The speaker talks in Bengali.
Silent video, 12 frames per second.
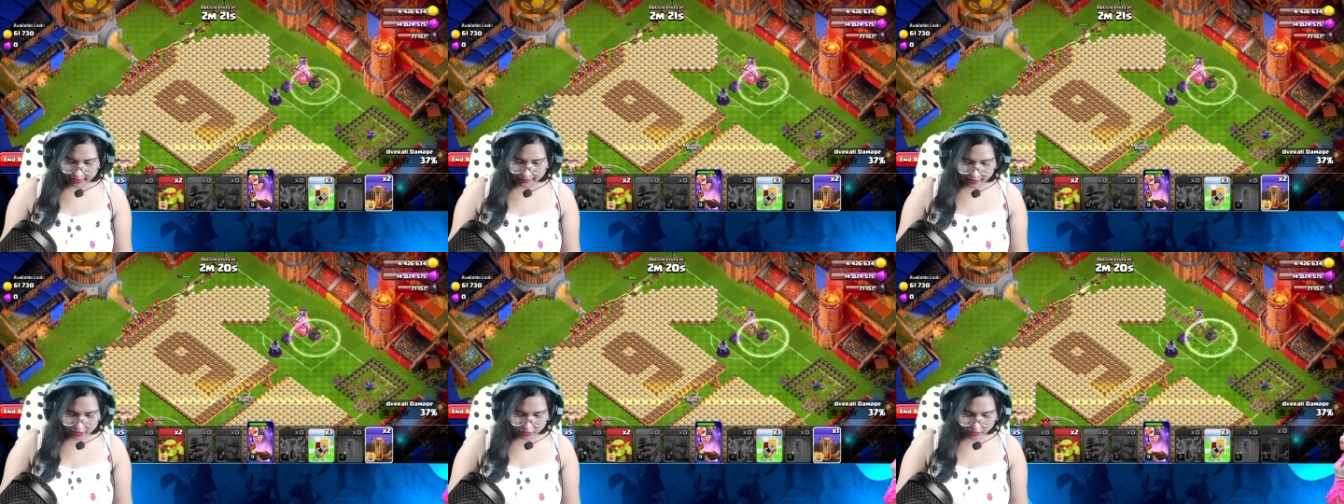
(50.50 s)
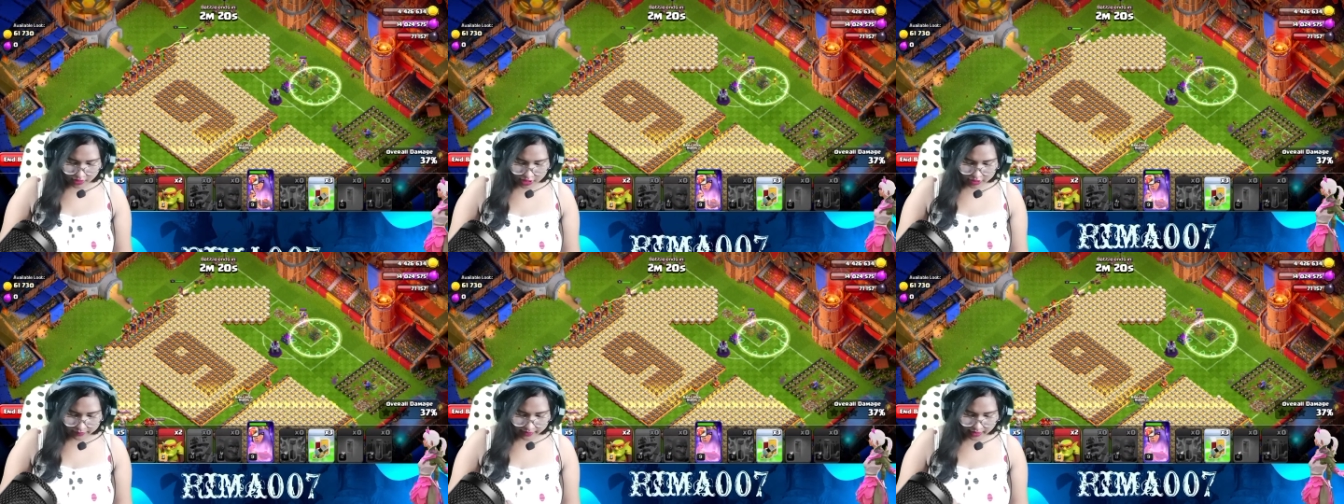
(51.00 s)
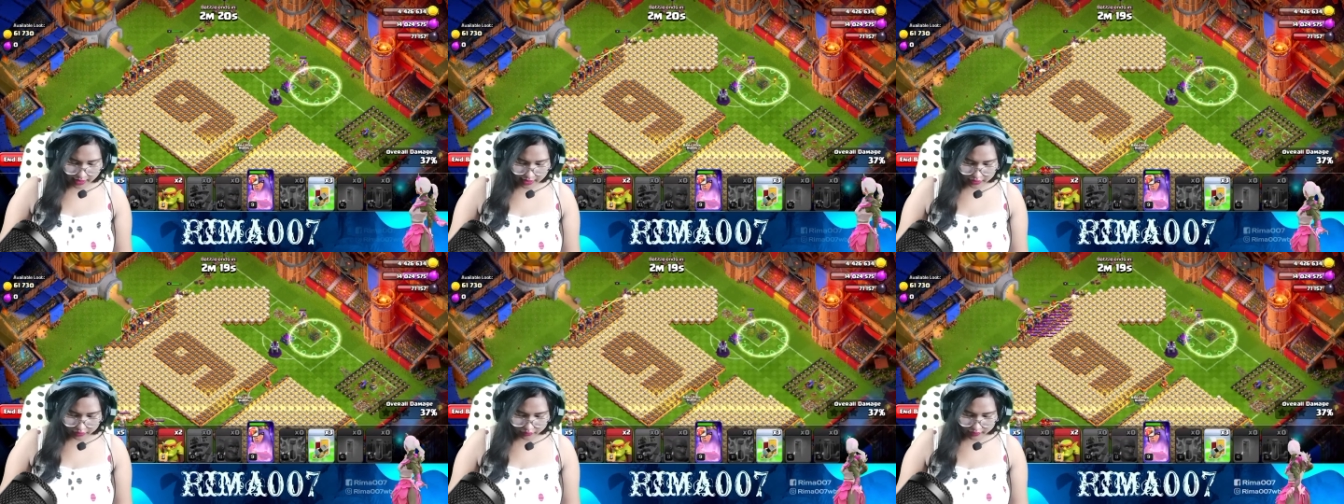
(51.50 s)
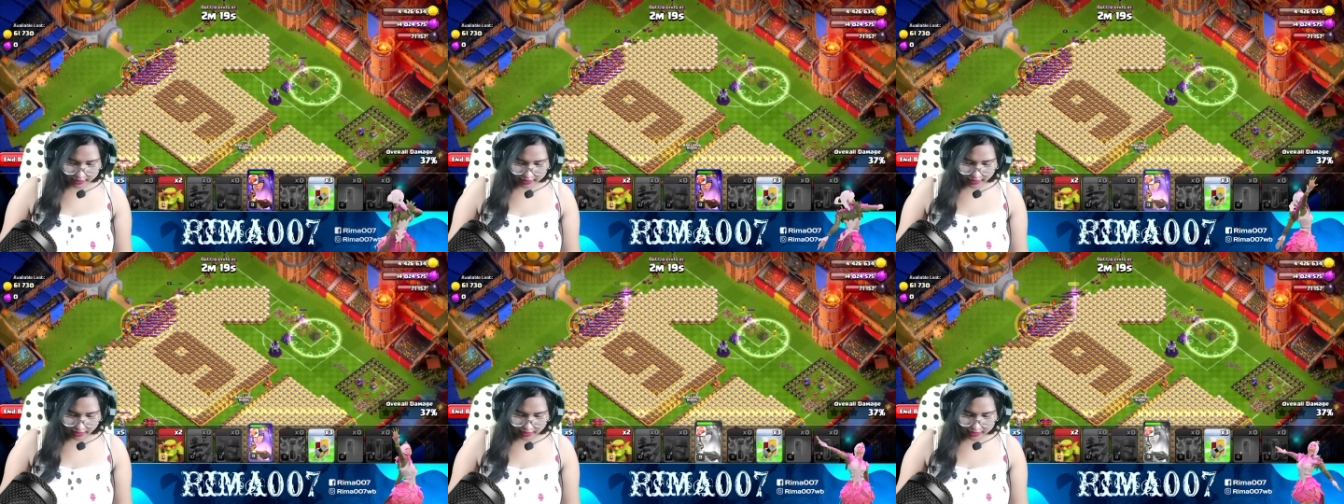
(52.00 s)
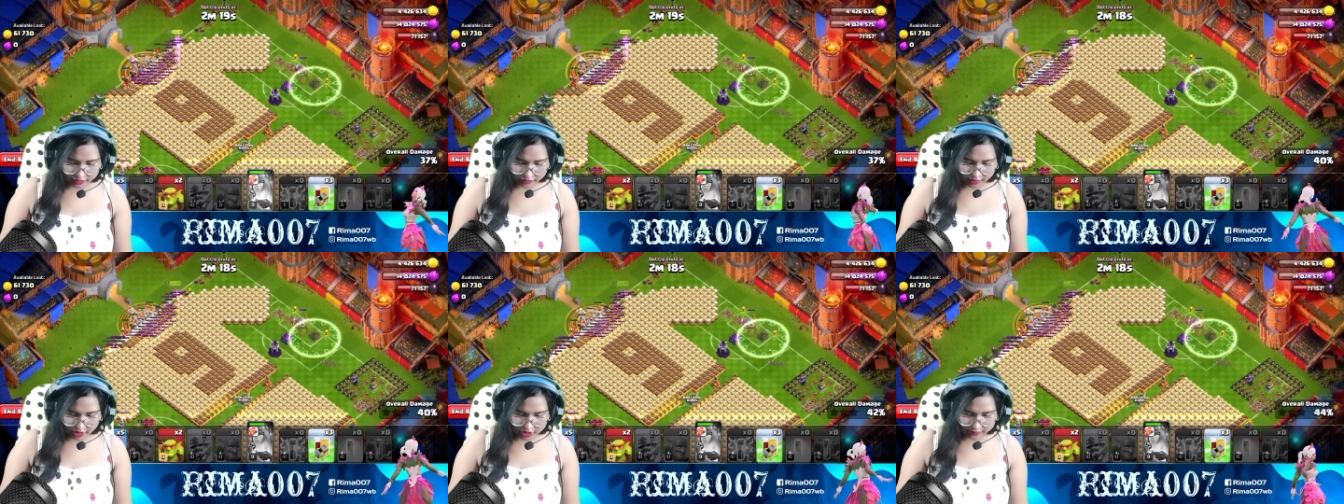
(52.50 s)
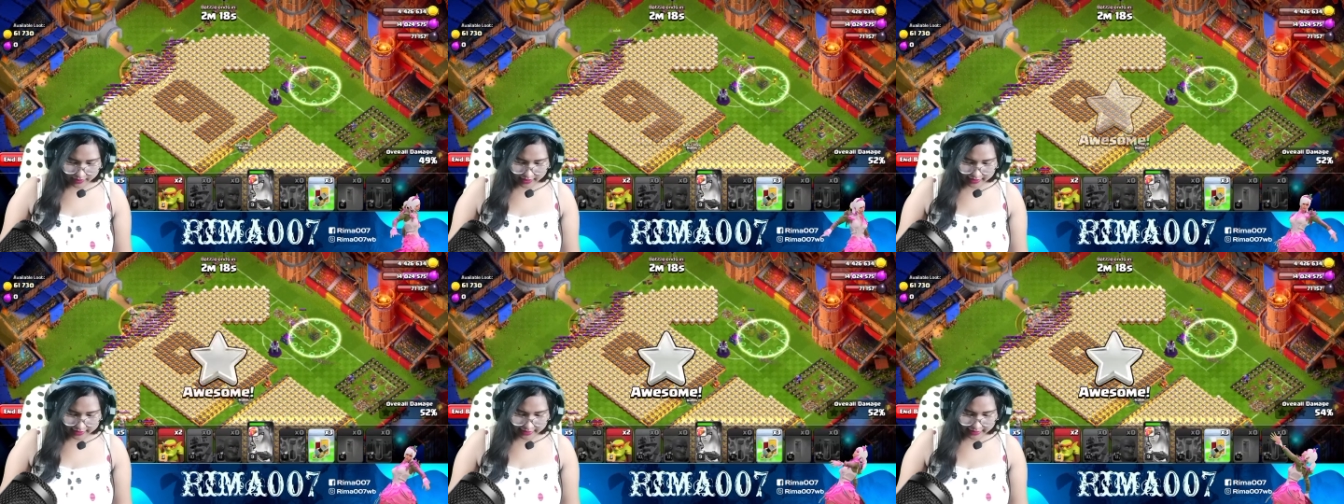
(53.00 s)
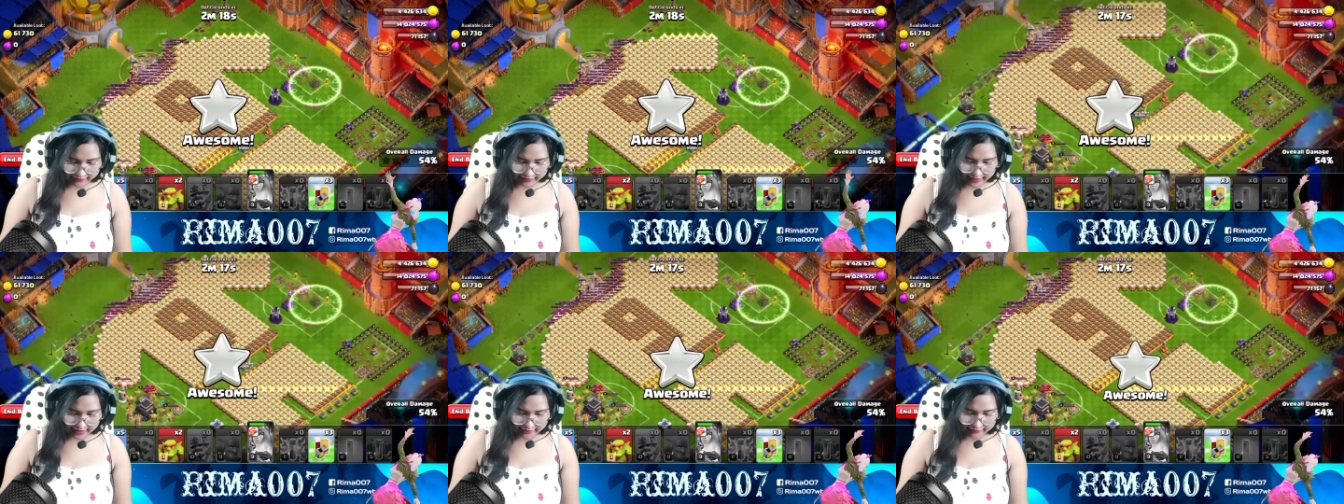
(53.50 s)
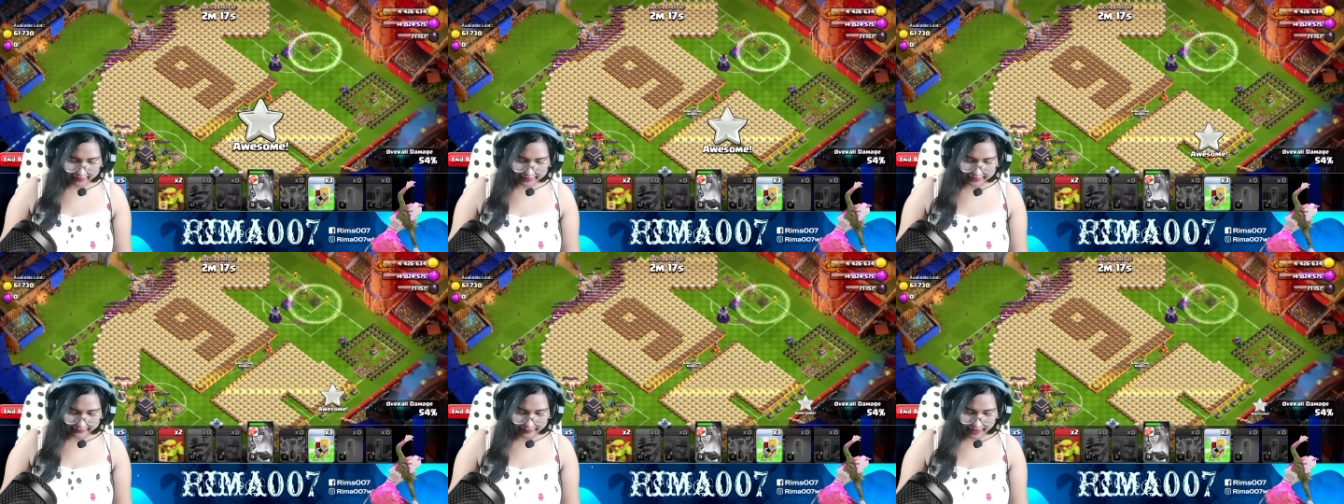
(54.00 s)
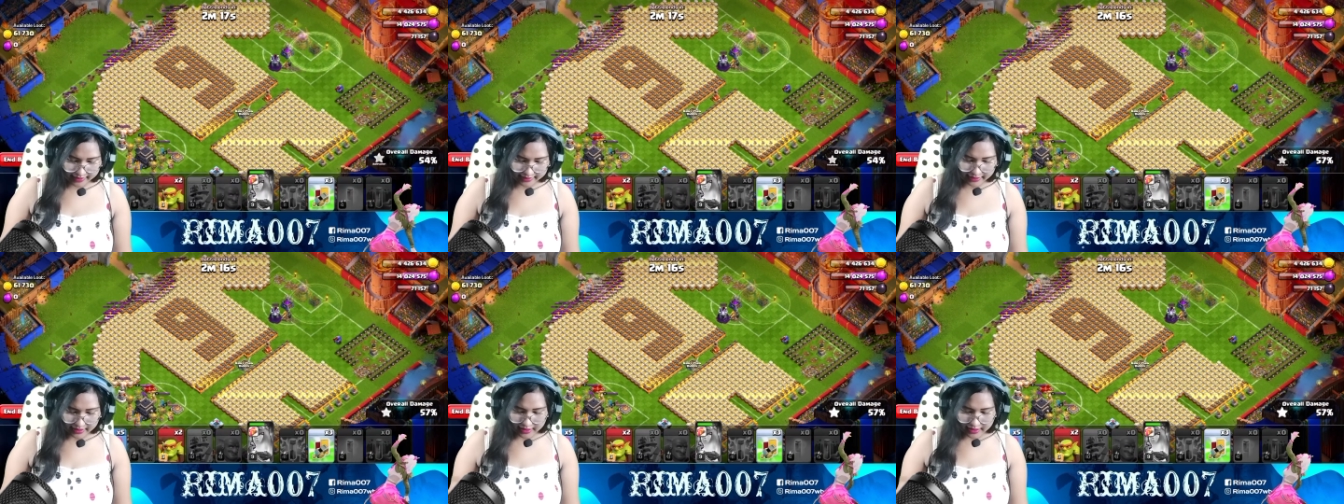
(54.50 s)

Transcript: এবার চলে আসবে আর্থ কুইক আর চলে আসবে রানিসা এবার অ্যাবিলিটি ব্যাস